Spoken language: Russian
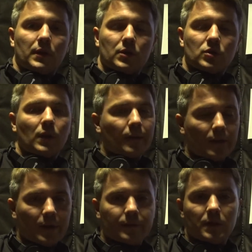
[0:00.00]
конечно,
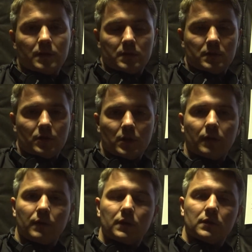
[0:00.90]
главное
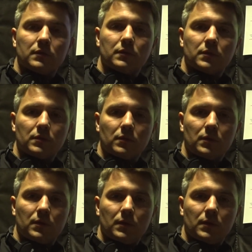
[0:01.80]
разочарование этого сезона